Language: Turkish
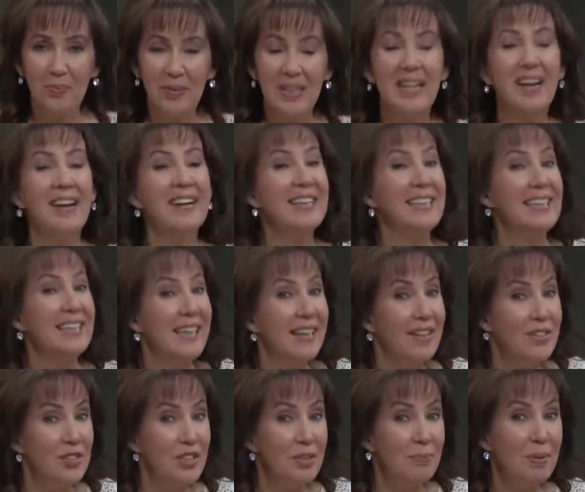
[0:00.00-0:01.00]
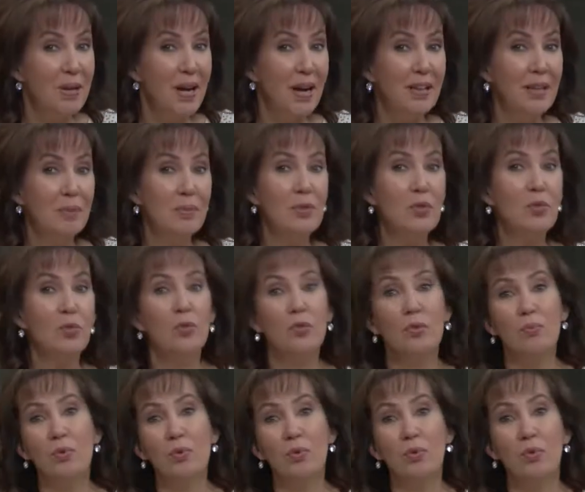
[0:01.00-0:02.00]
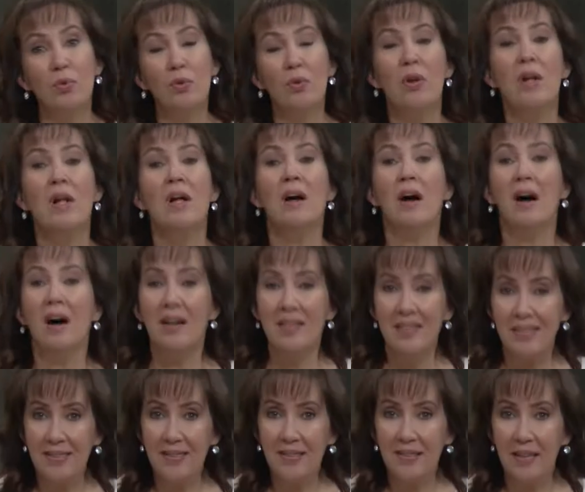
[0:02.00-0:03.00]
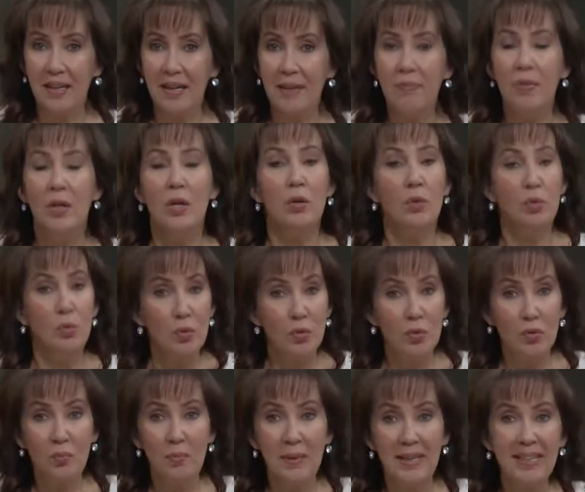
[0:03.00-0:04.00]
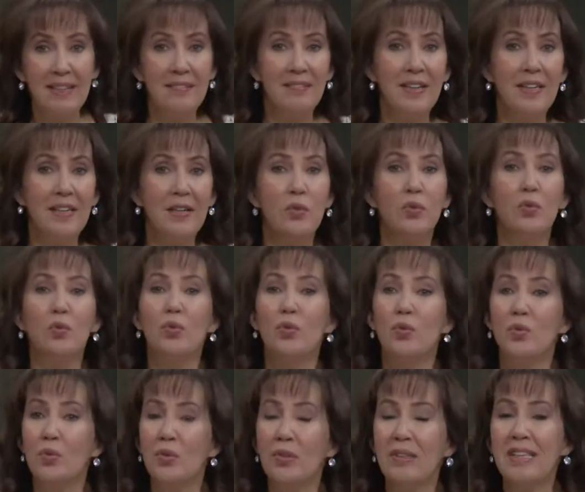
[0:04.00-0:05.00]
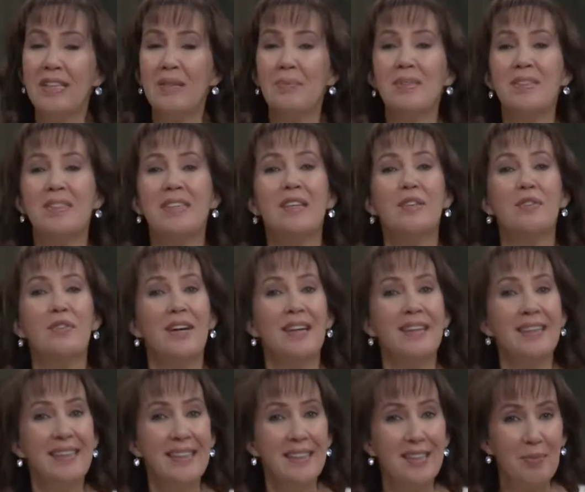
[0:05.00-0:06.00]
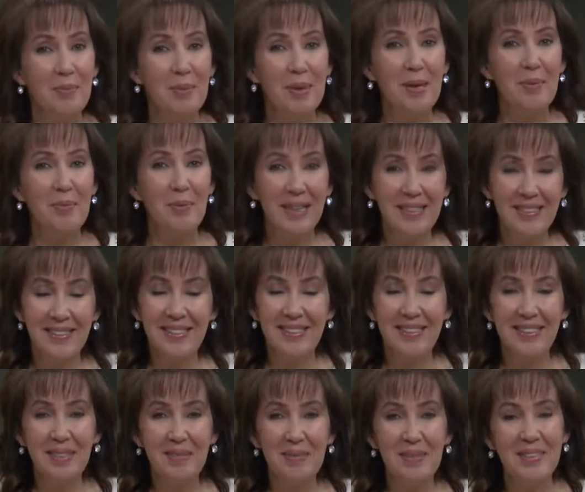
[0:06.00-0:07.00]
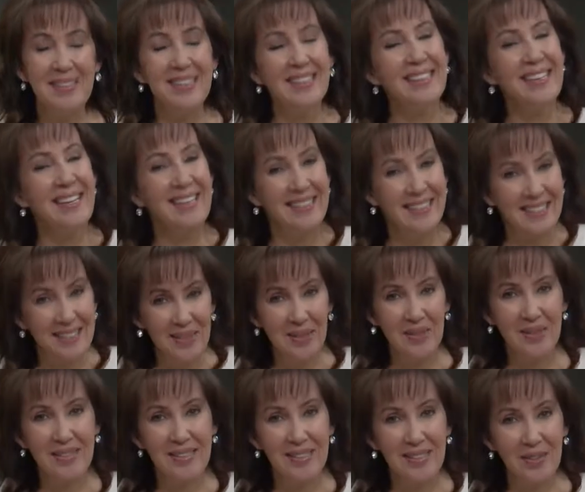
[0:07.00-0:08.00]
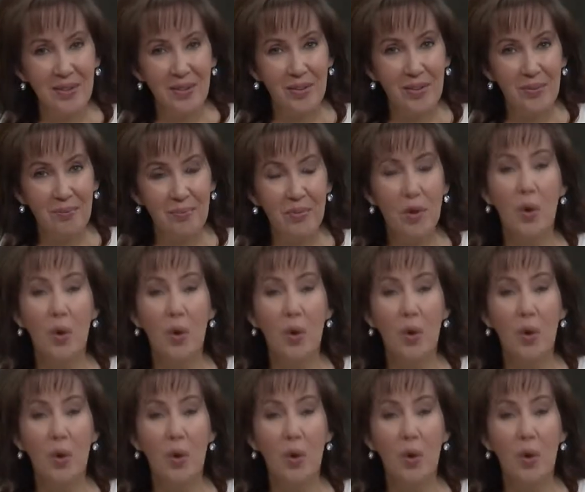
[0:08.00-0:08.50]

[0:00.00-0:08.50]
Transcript: Yani gelecek planlama sorumluluğu aslında düşünmeye ve düşündüklerimizi ifade etmeye başladığımızda kendini gösteriyor.